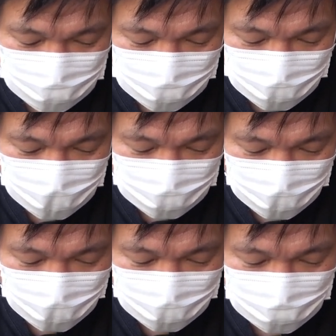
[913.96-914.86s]
これは
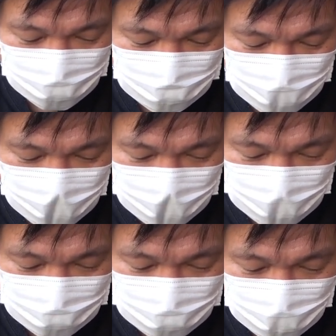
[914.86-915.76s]
ね更
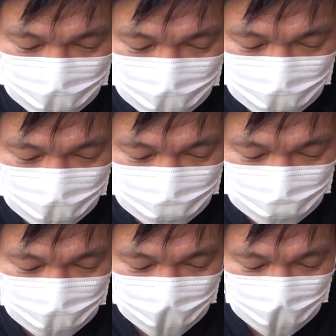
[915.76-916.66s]
新したらいいんだけ
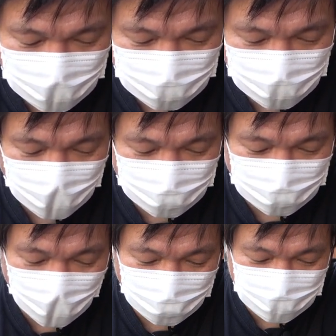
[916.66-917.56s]
どね
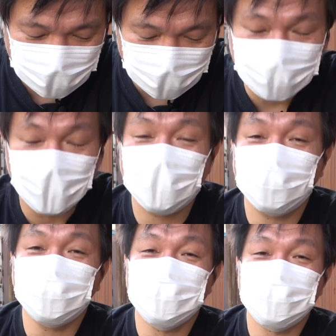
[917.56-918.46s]
リアルタイムでやっぱ
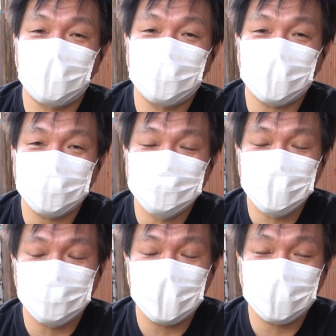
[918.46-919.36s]
犯人捕めた
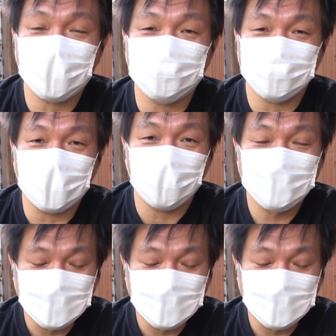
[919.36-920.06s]
捕まえたいよね